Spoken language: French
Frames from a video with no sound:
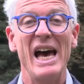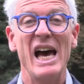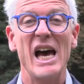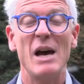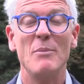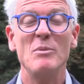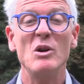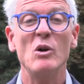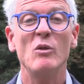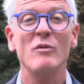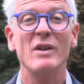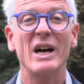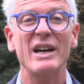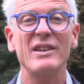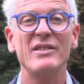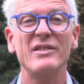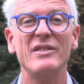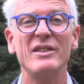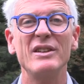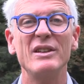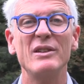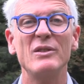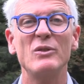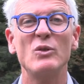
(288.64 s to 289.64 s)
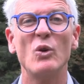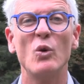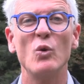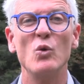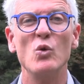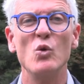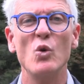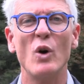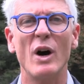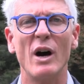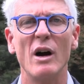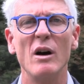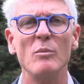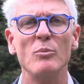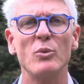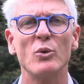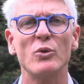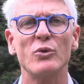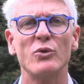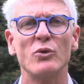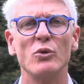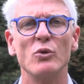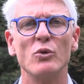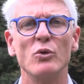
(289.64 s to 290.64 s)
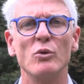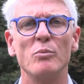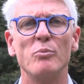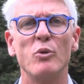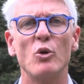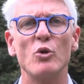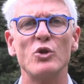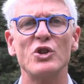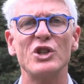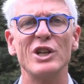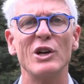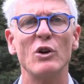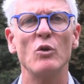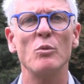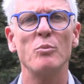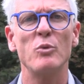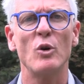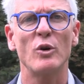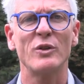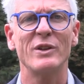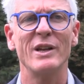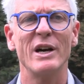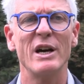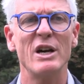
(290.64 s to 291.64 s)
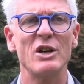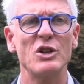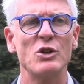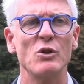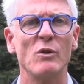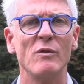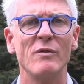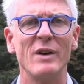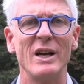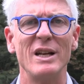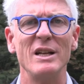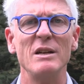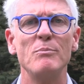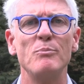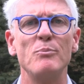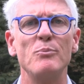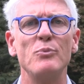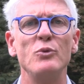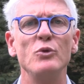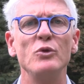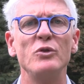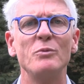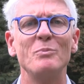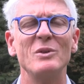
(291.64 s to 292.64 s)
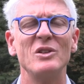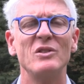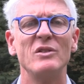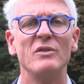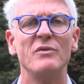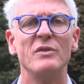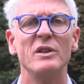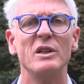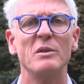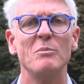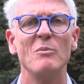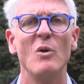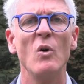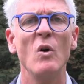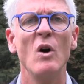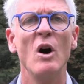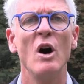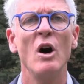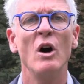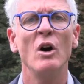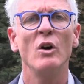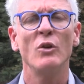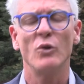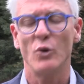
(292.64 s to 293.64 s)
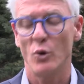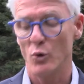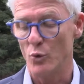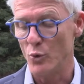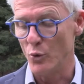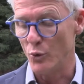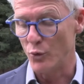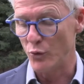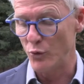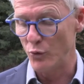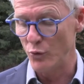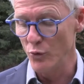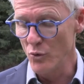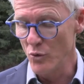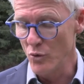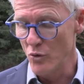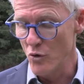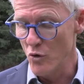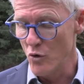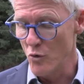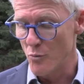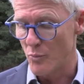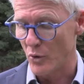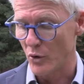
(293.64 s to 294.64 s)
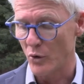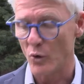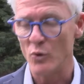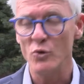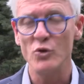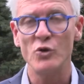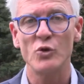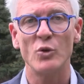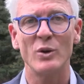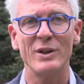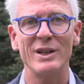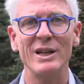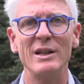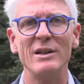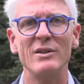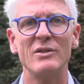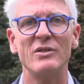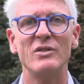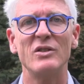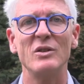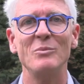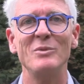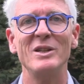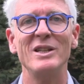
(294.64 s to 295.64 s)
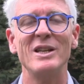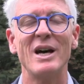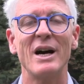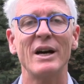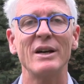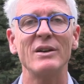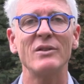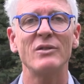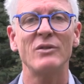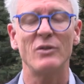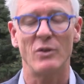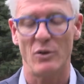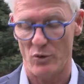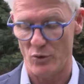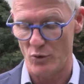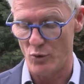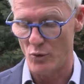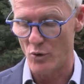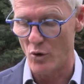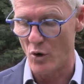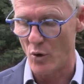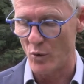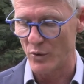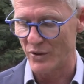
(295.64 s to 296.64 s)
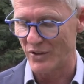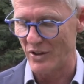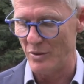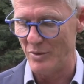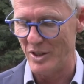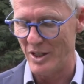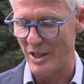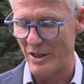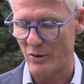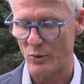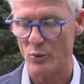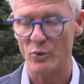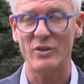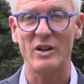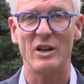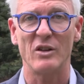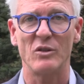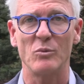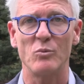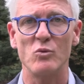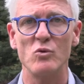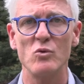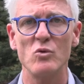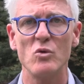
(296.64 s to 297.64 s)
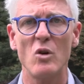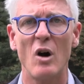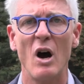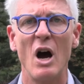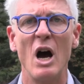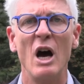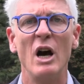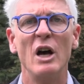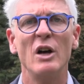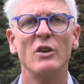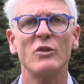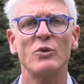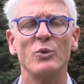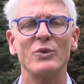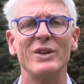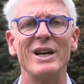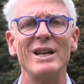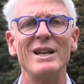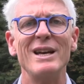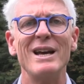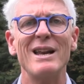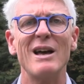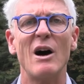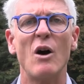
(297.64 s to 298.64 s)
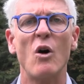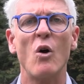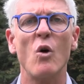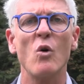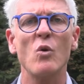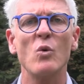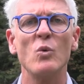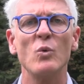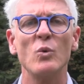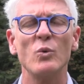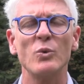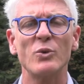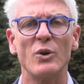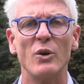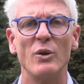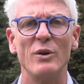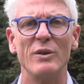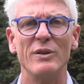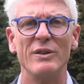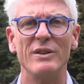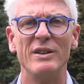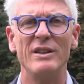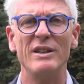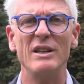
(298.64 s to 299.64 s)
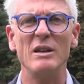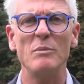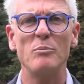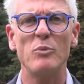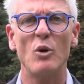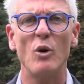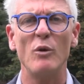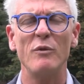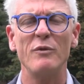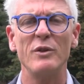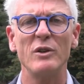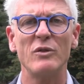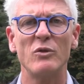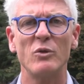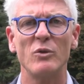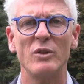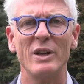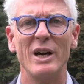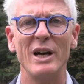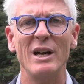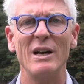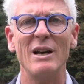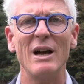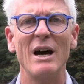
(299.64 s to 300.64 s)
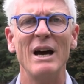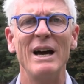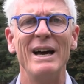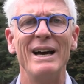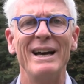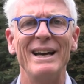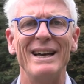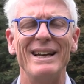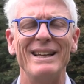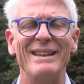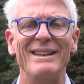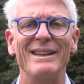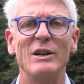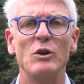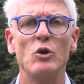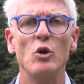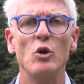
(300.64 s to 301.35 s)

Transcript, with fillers: Eh bien, on va rester dans le Haut-Rhin pour ce prochain reportage et on va aller plus spécifiquement dans le Sungo. Pendant une journée, les séminaristes du Grand Séminaire de Strasbourg sont allés à la rencontre des professionnels et des